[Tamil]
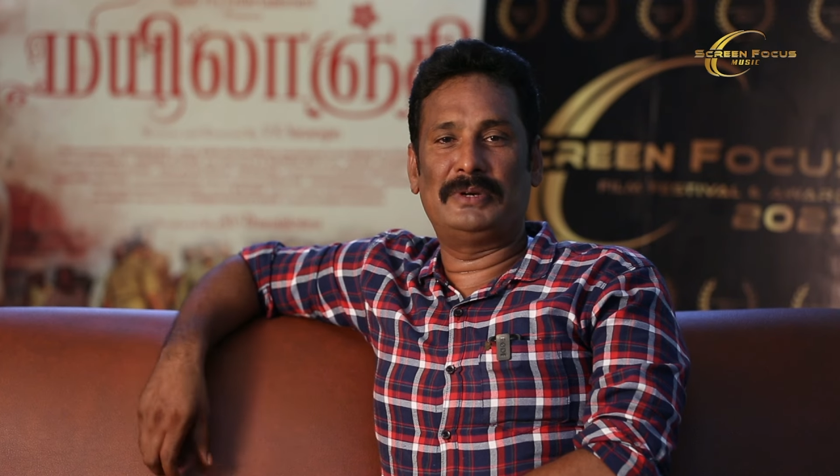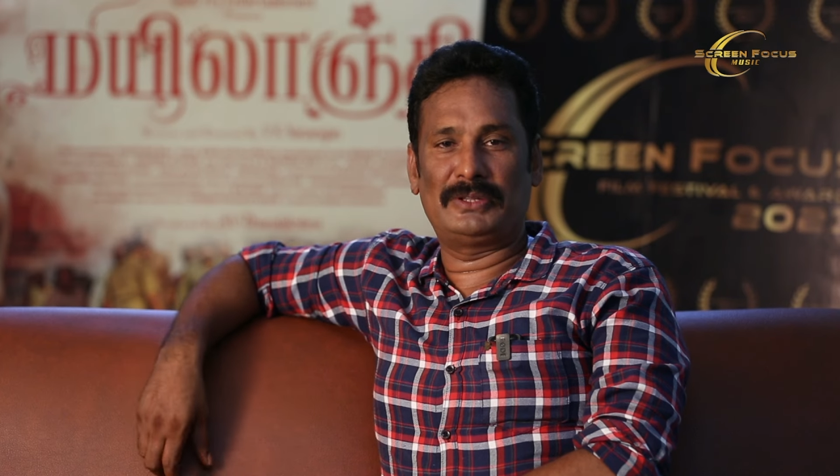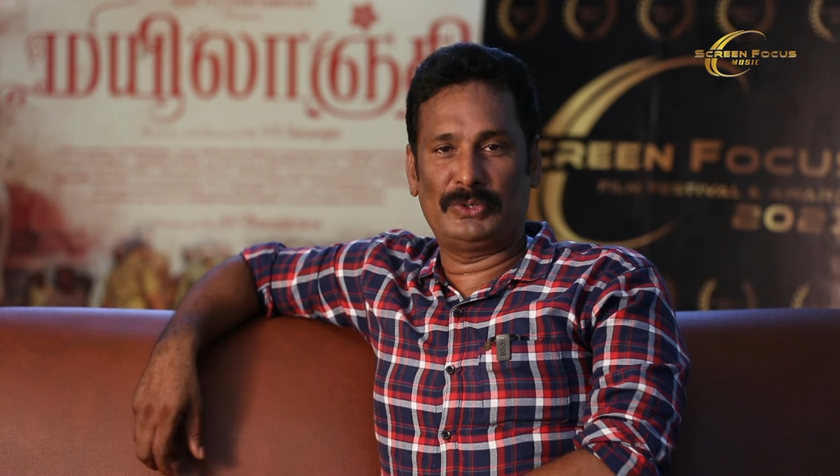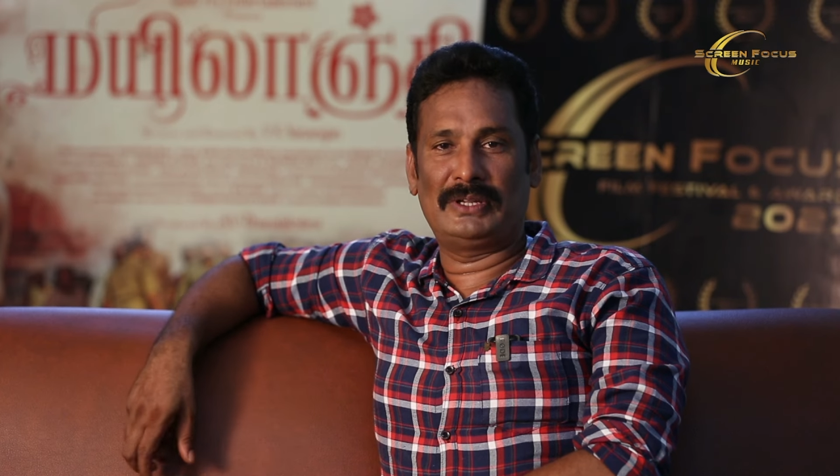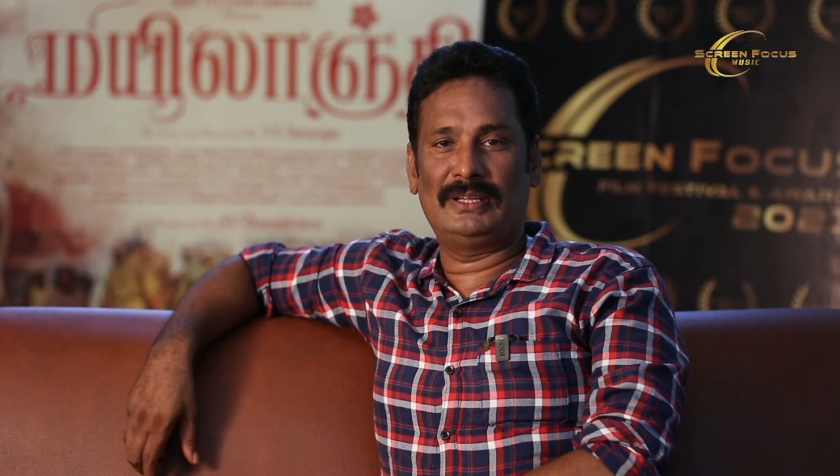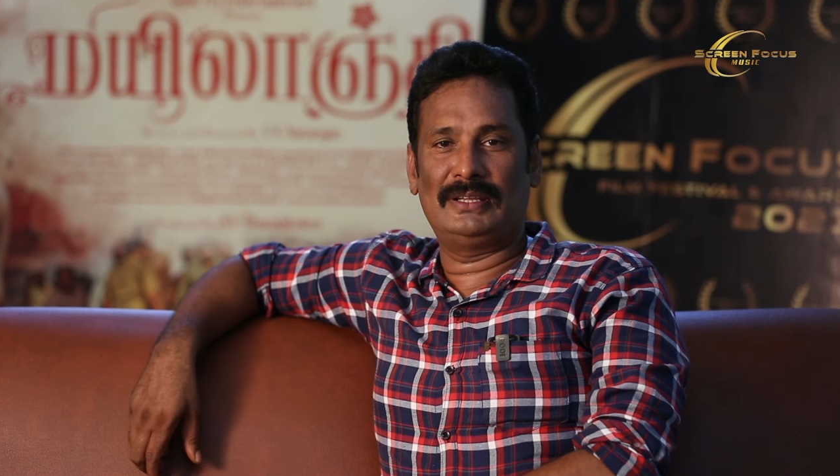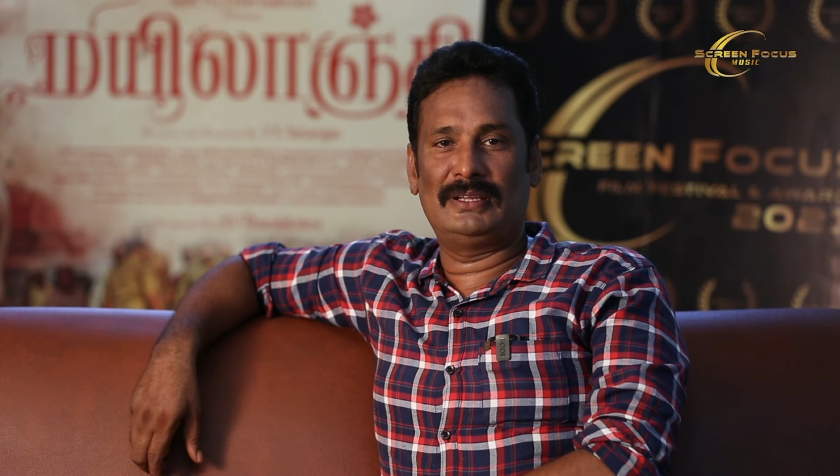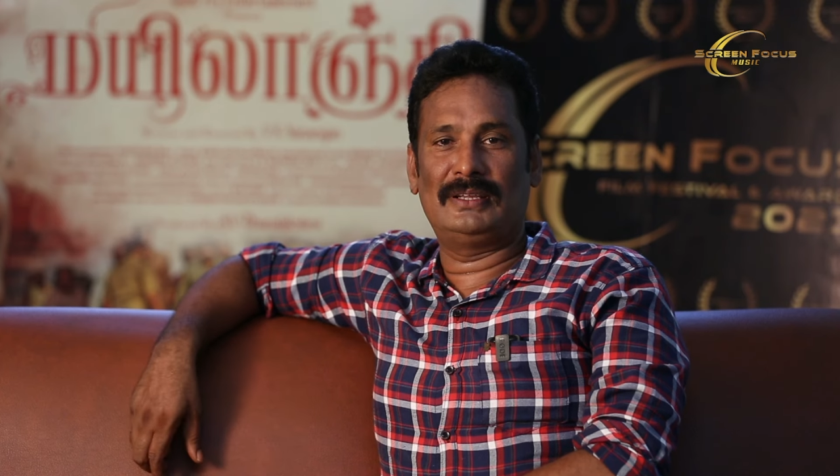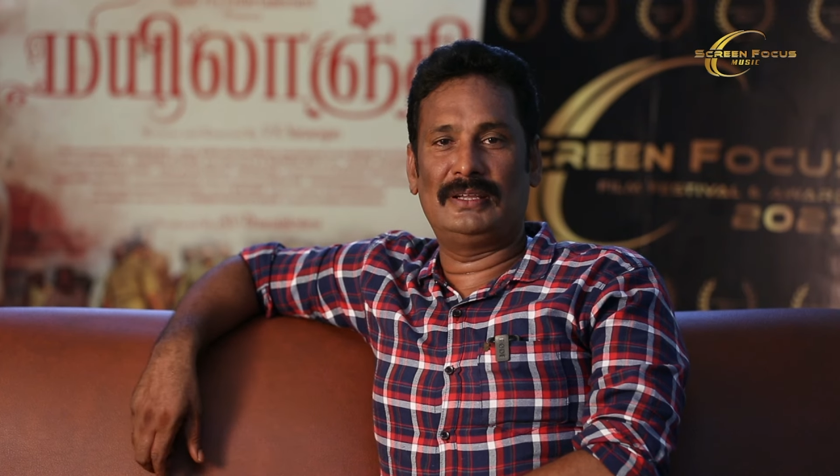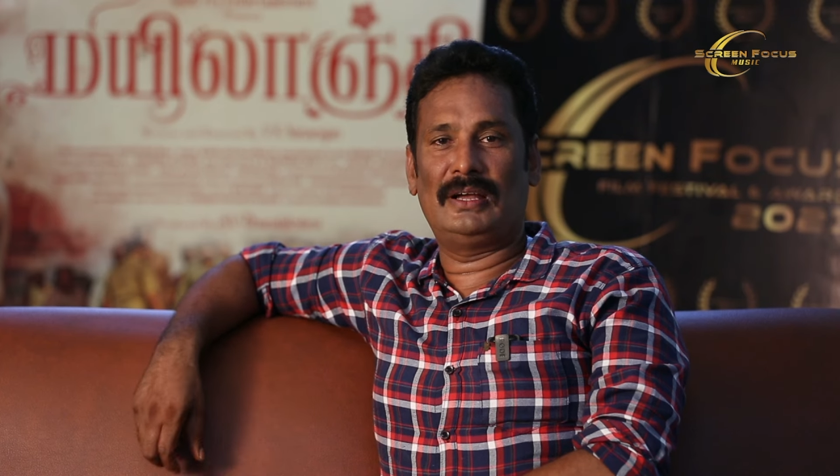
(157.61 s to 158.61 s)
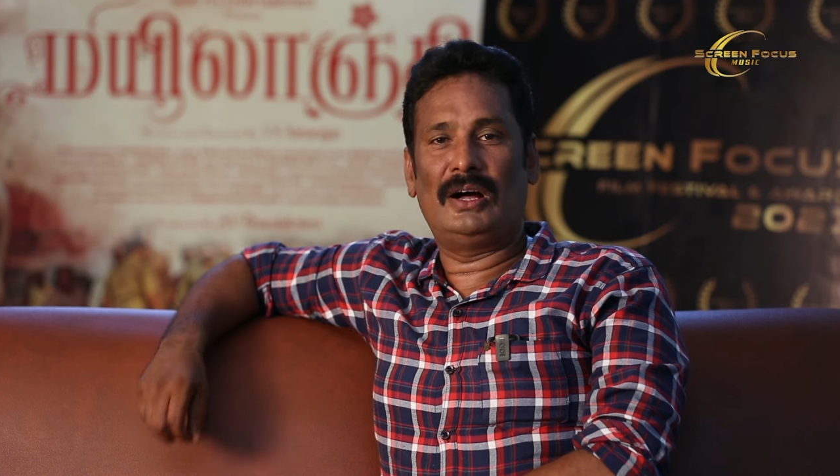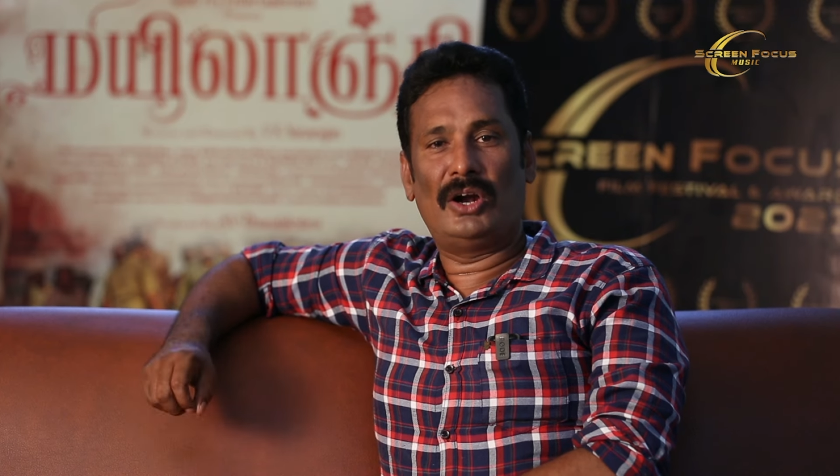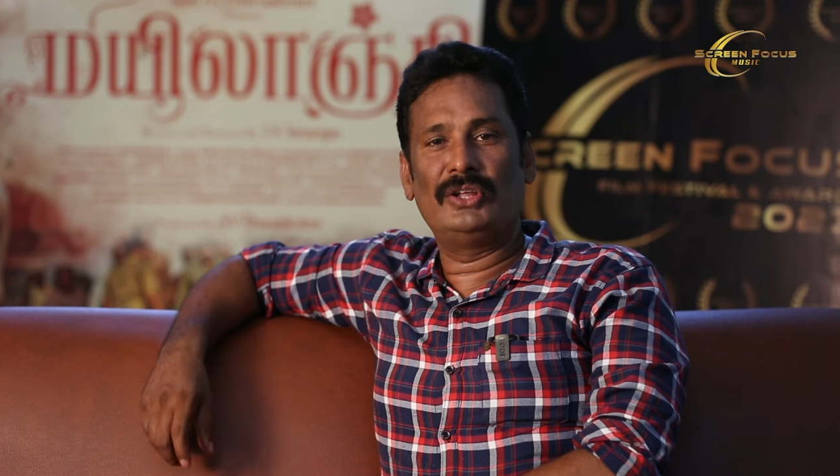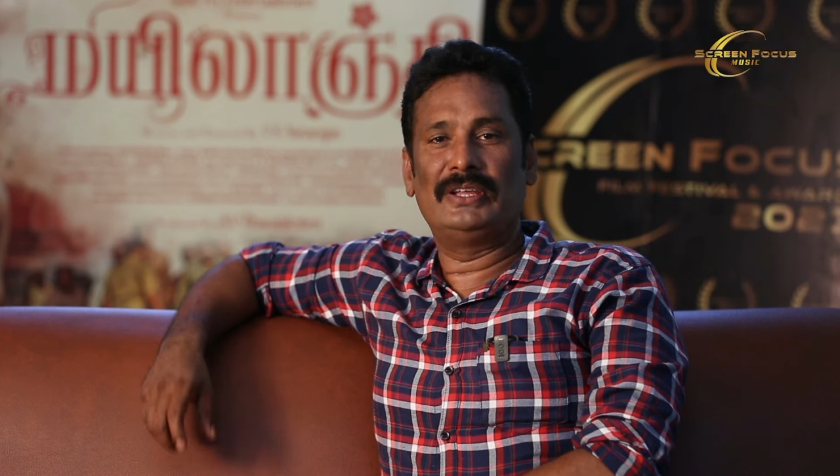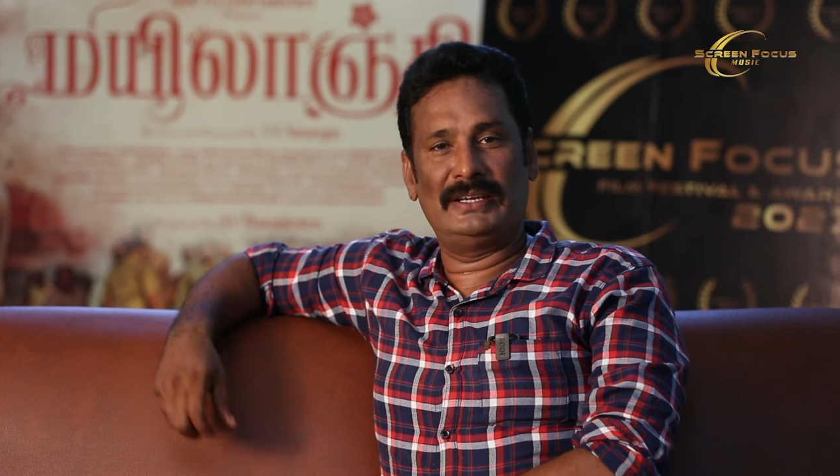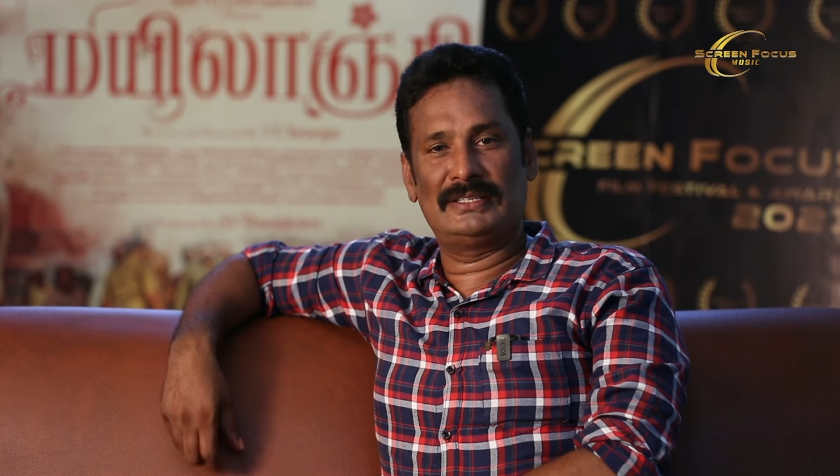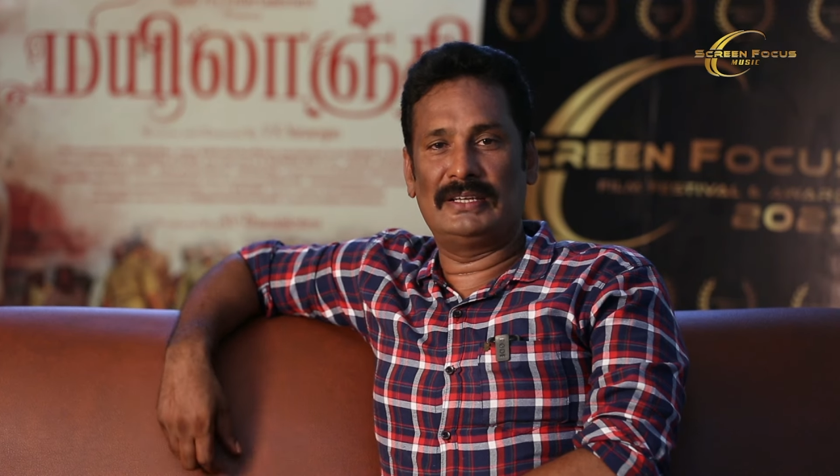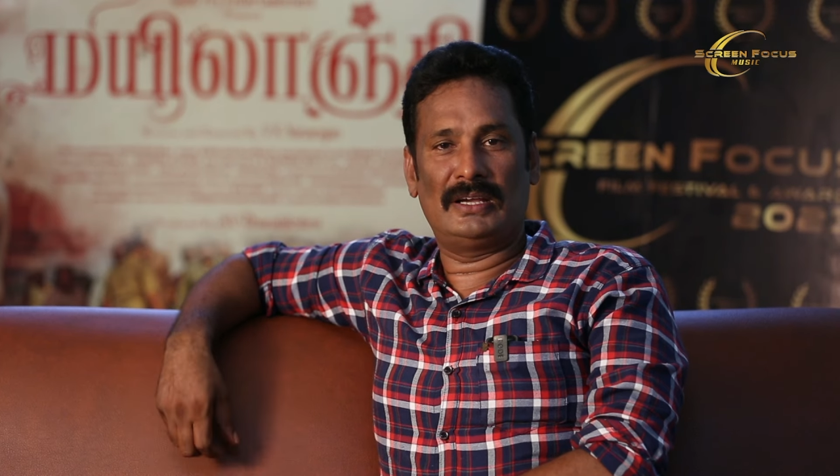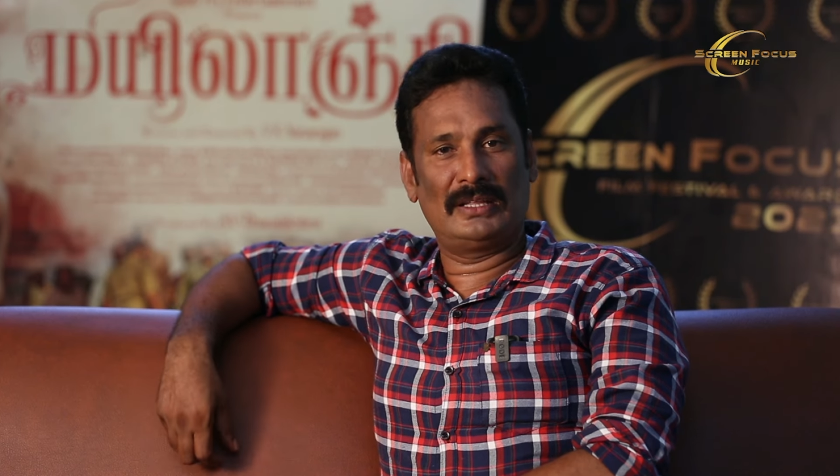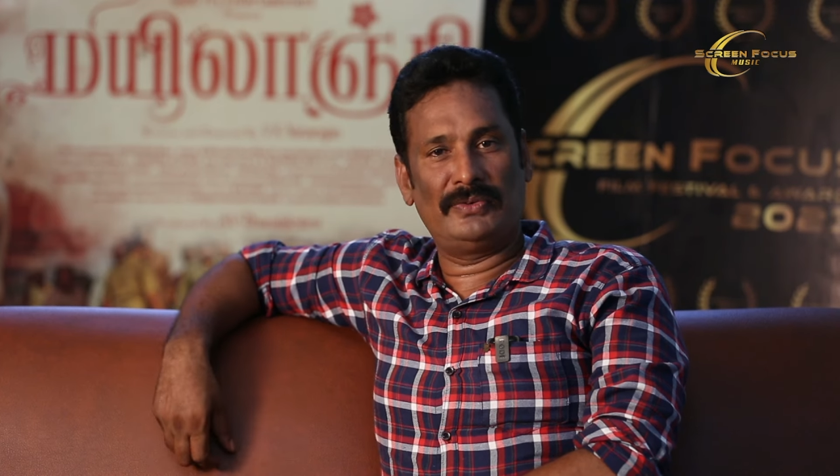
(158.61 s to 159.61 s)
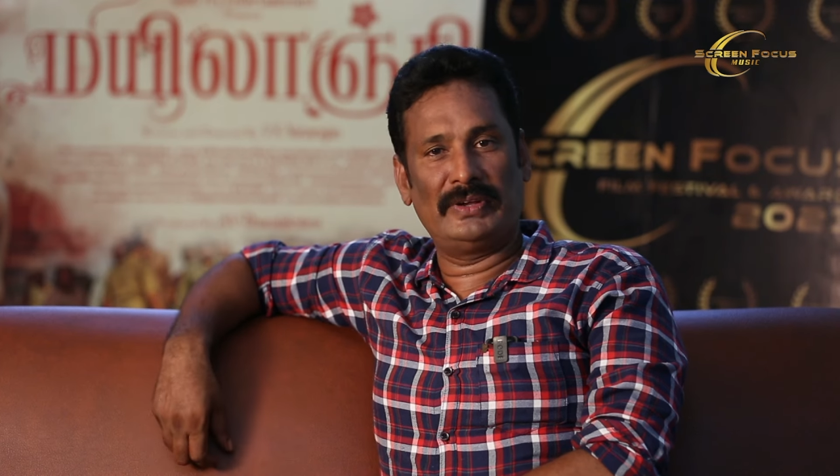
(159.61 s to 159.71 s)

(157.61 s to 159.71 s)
படத்தோட ஆடியோ ரைட்ஸை நாங்கள் தான்